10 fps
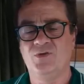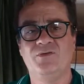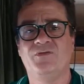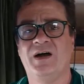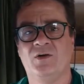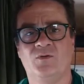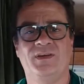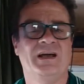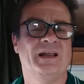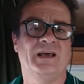non va a
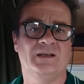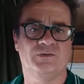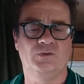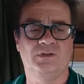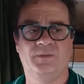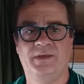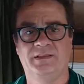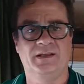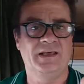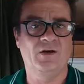rovinare
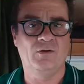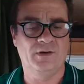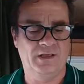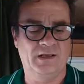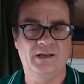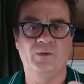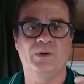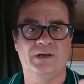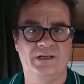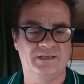assolutamente né o-ring né
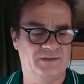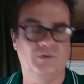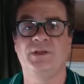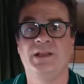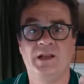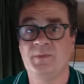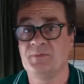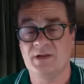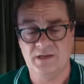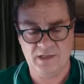guarnizioni né le
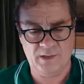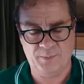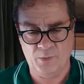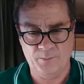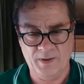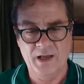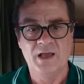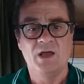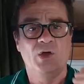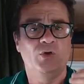membrane della pompa.
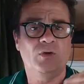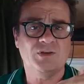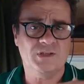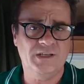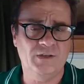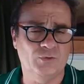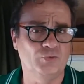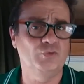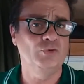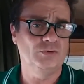Lo lasciate
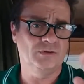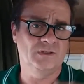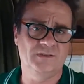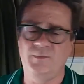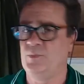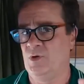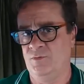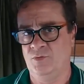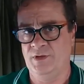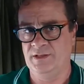dentro tutto il tempo
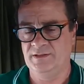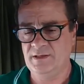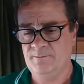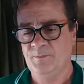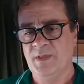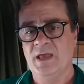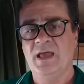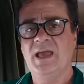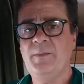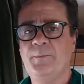che volete
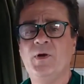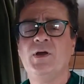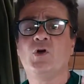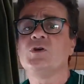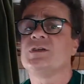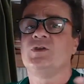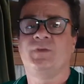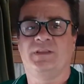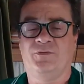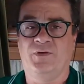e poi cosa
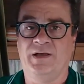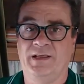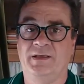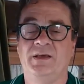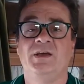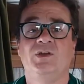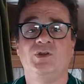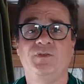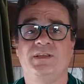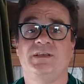dovete fare?
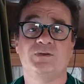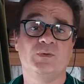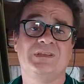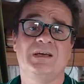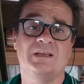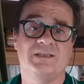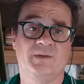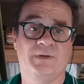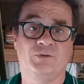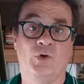Dovete svuotare il
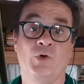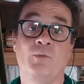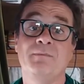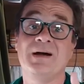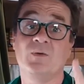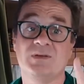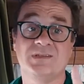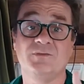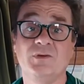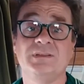serbatoio, ma
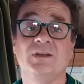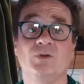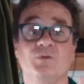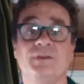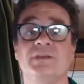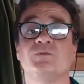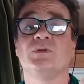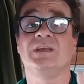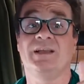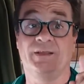questa volta lo dovete
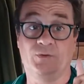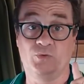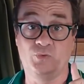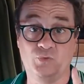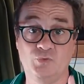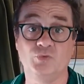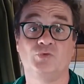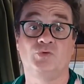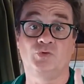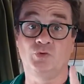svuotare
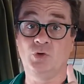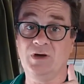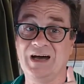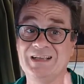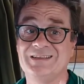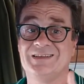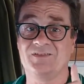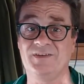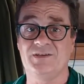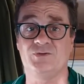tutto
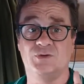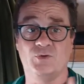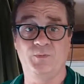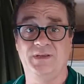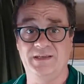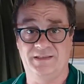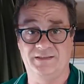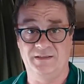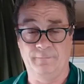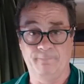attraverso i
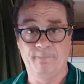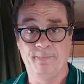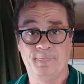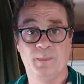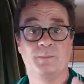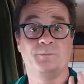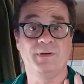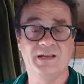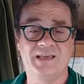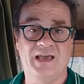rubinetti
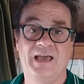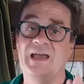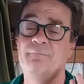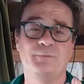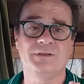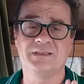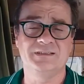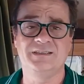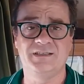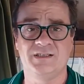perché? È
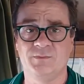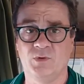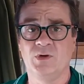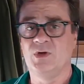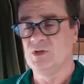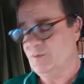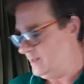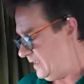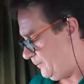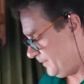importantissimo. Dovete